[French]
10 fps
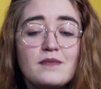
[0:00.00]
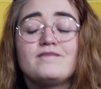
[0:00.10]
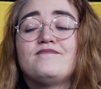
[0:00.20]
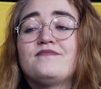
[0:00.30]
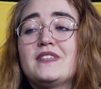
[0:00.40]
ça.
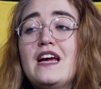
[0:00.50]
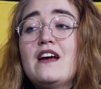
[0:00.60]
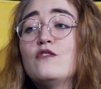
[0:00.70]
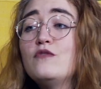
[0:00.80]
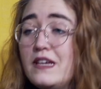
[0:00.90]
c'est génial.
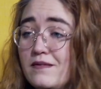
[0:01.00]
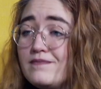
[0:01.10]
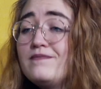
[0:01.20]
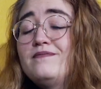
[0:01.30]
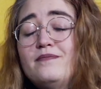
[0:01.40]
Franchement, je trouve
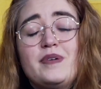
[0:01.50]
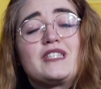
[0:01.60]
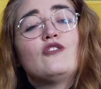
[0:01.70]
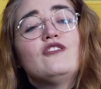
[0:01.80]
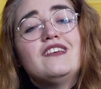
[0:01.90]
ça génial.
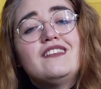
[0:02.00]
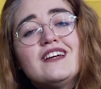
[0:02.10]
Parce que le